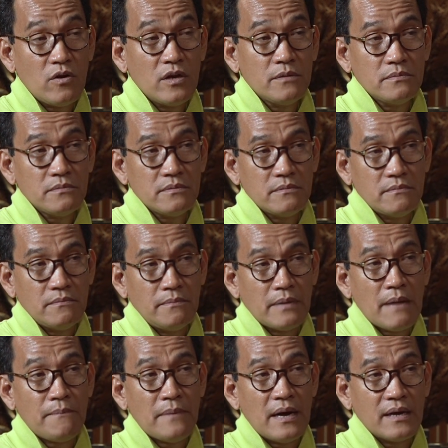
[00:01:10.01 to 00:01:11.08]
oleh
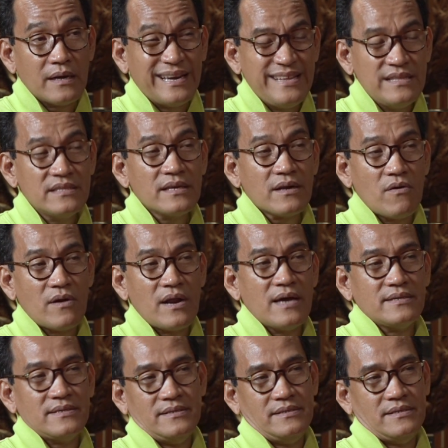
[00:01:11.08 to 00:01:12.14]
berapa gelintir
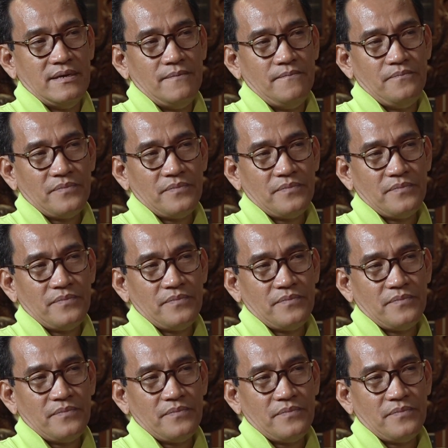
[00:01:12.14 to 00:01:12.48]
orang saja.